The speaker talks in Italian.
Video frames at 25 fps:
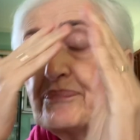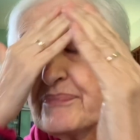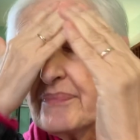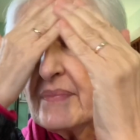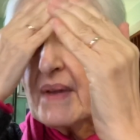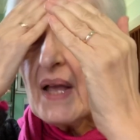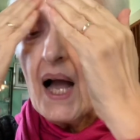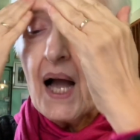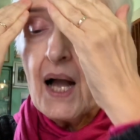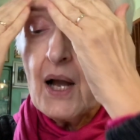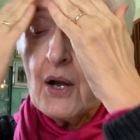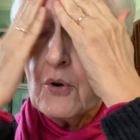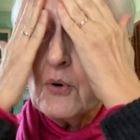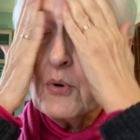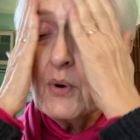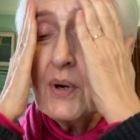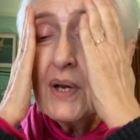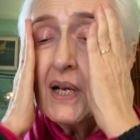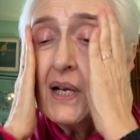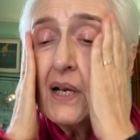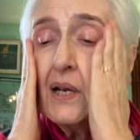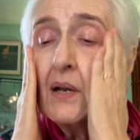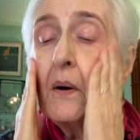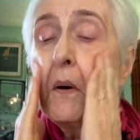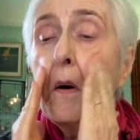a
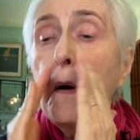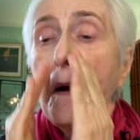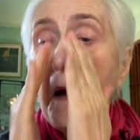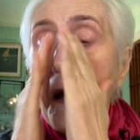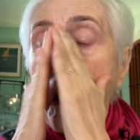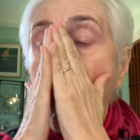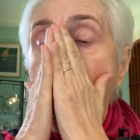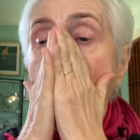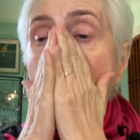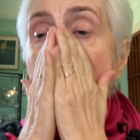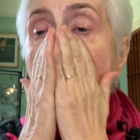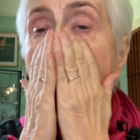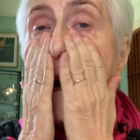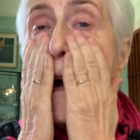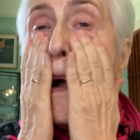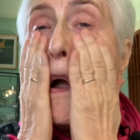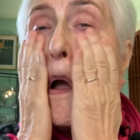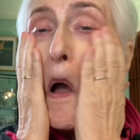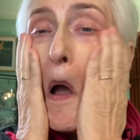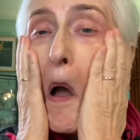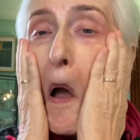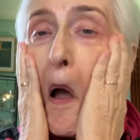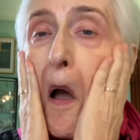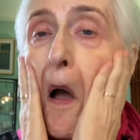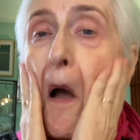quello
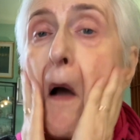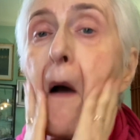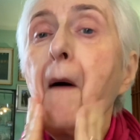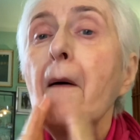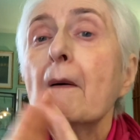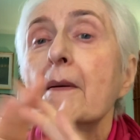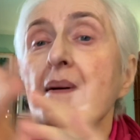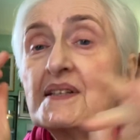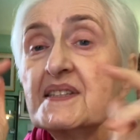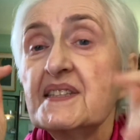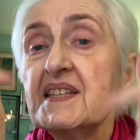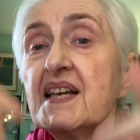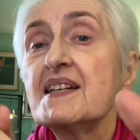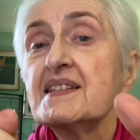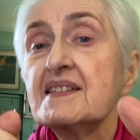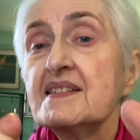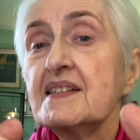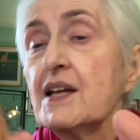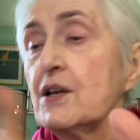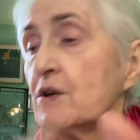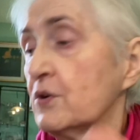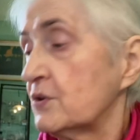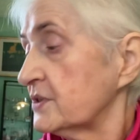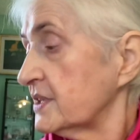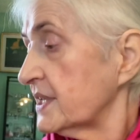di Estée
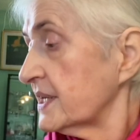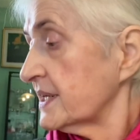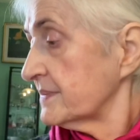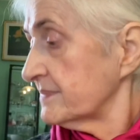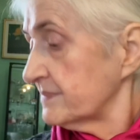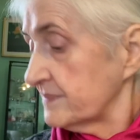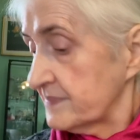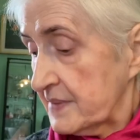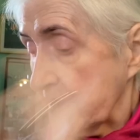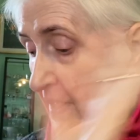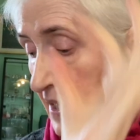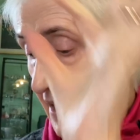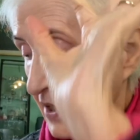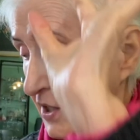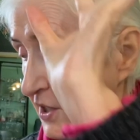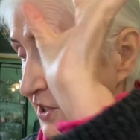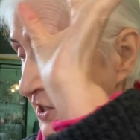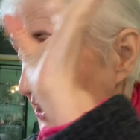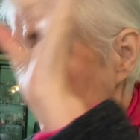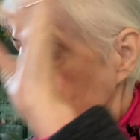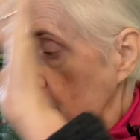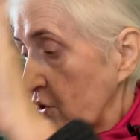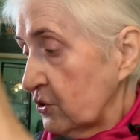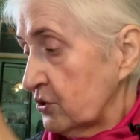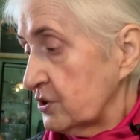Lauder.
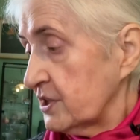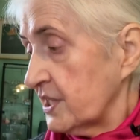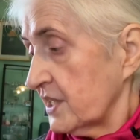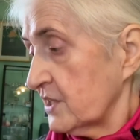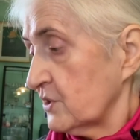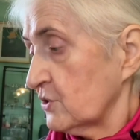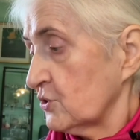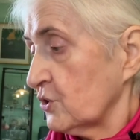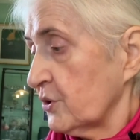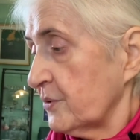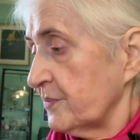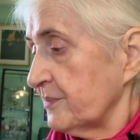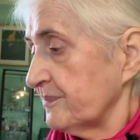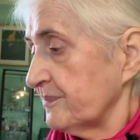Io l'ho detto.